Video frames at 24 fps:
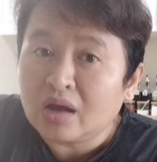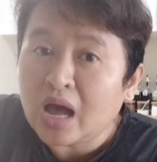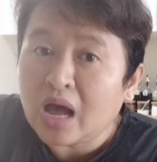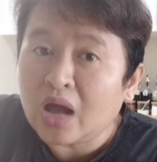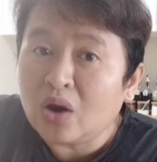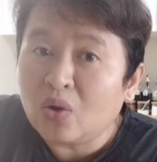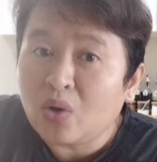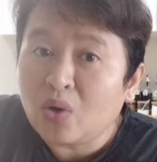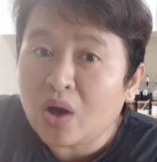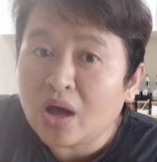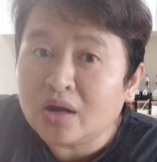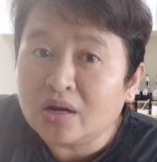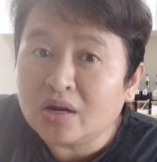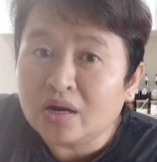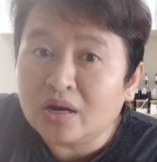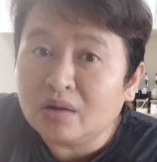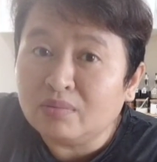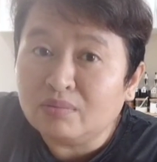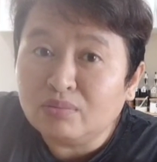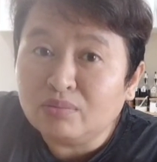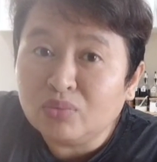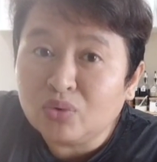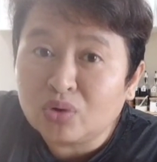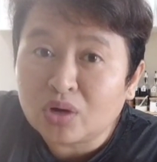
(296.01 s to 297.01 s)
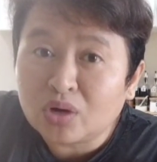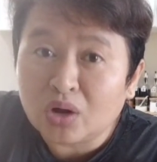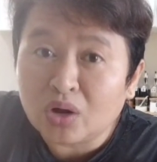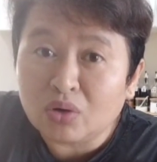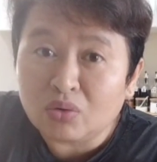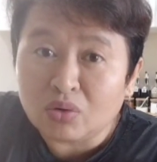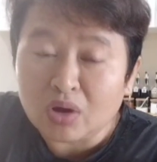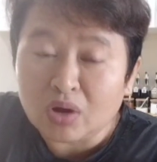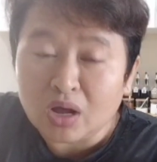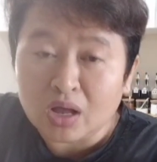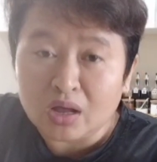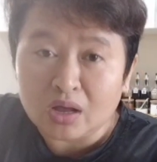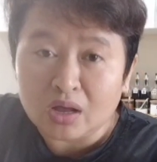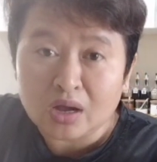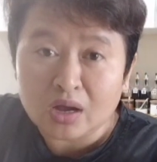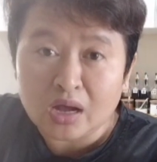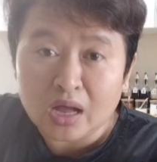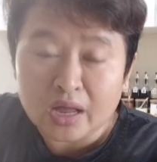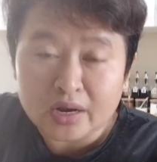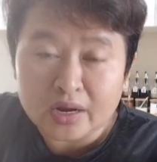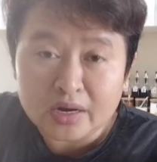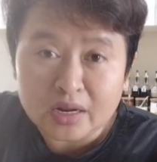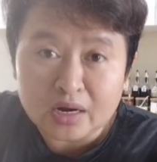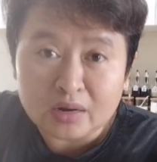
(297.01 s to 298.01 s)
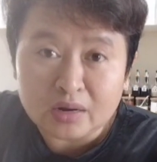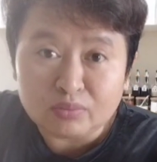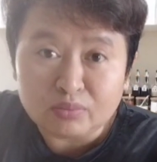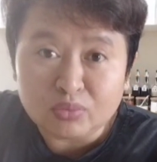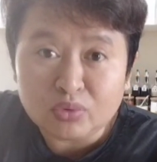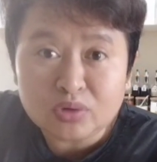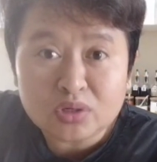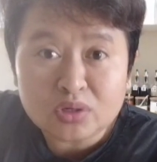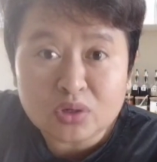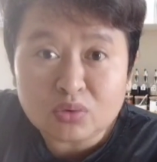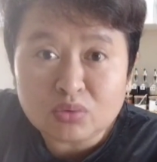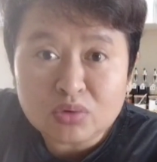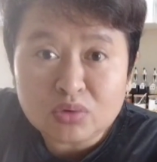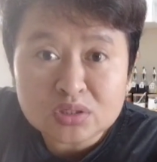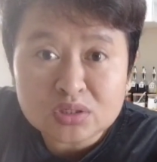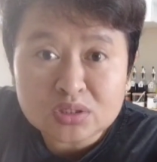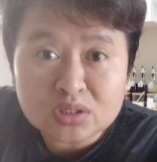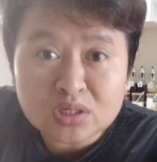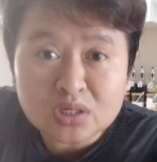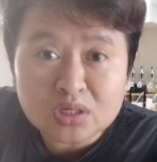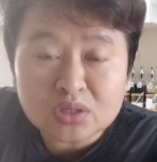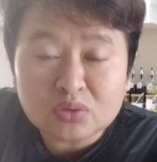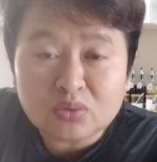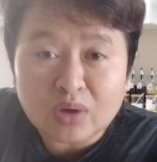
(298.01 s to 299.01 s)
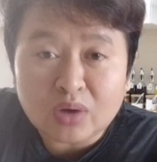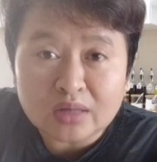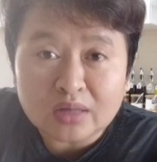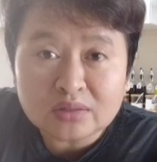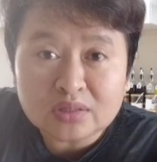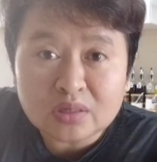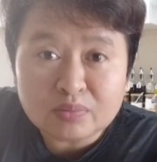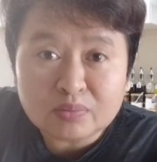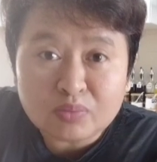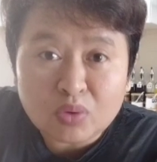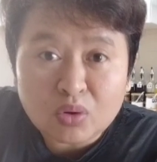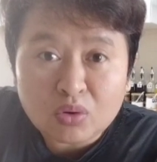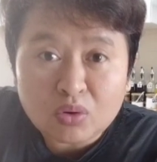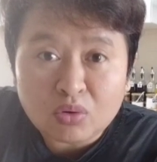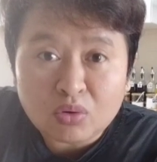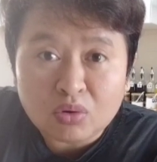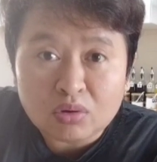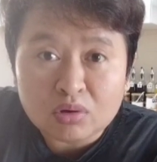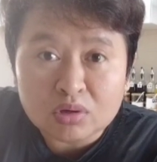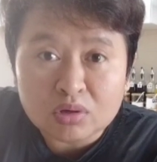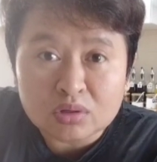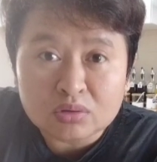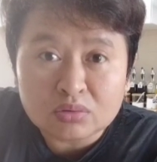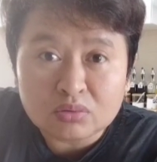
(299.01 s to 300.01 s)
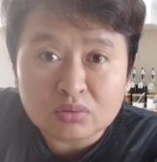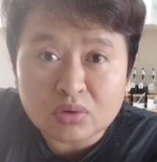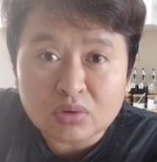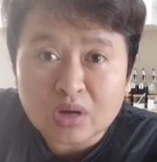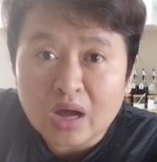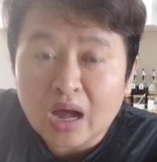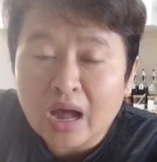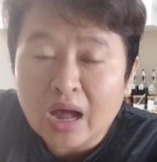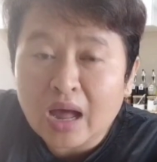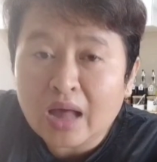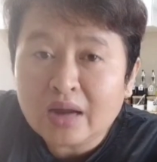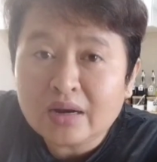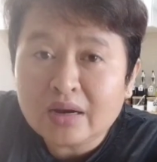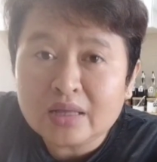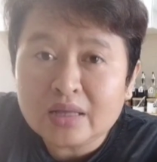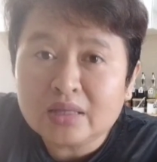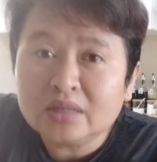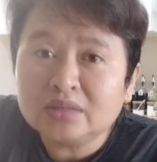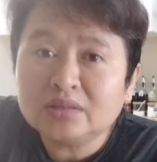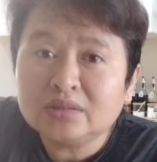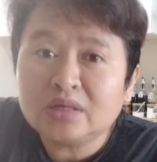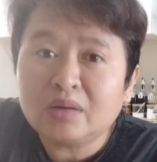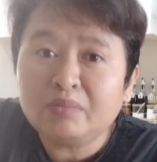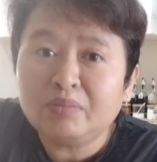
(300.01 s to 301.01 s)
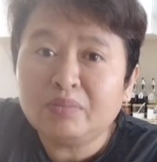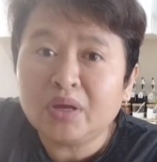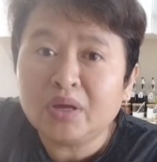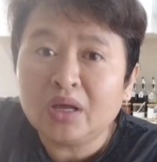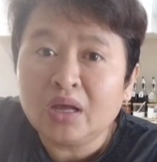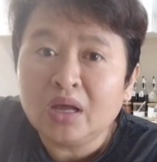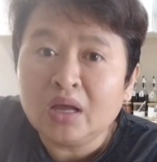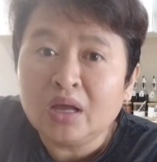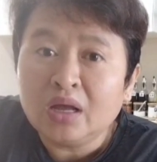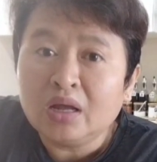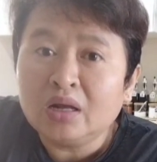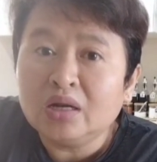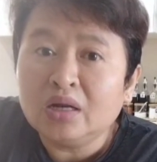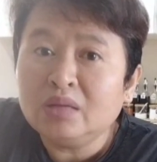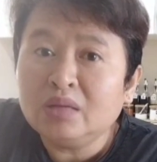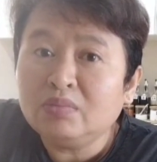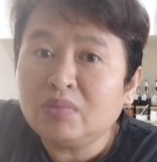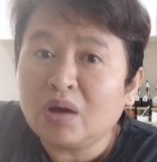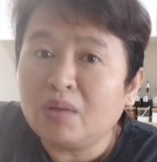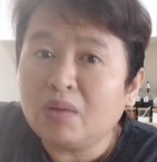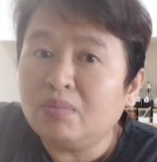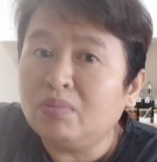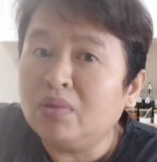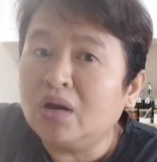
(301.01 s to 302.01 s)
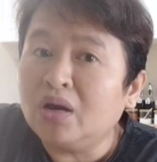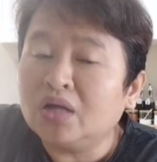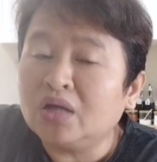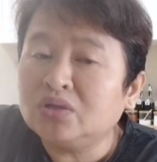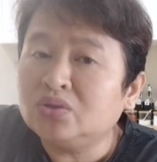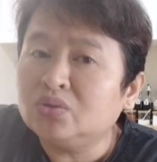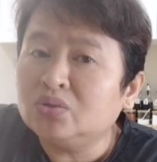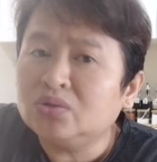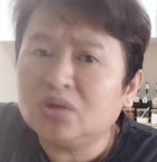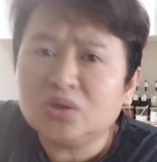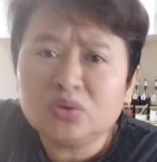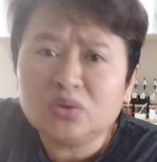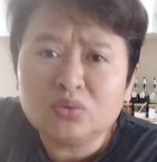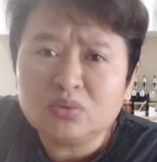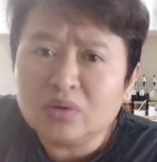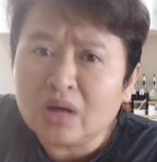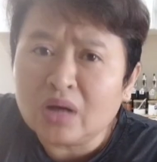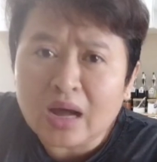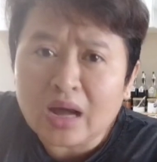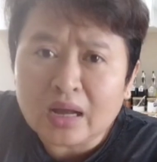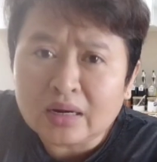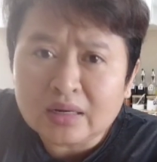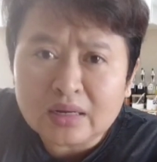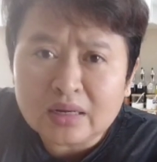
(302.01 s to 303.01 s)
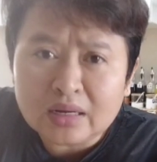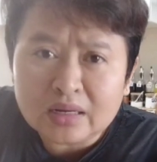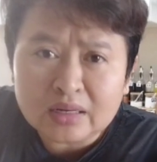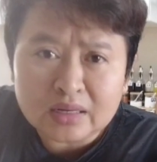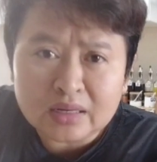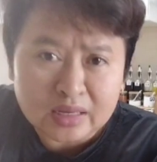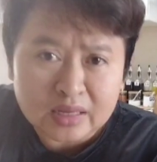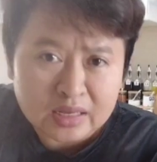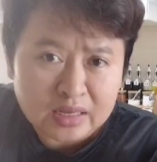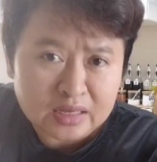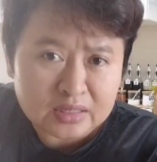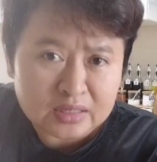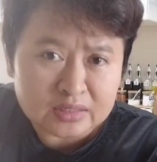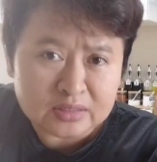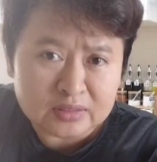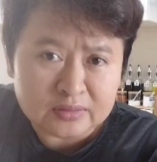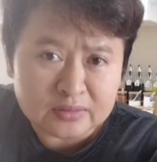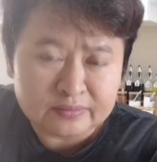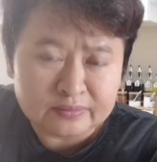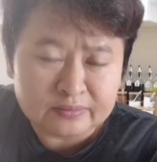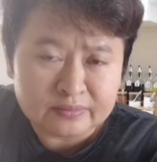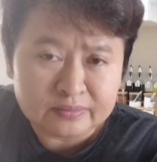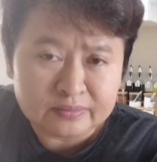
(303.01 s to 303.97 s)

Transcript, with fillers: Kalau ada lembur, kalau nggak nggak ada lembur ya udah segitu aja pokok gitu. Nggak ada yang nyampe 15 juta itu nggak ada guys.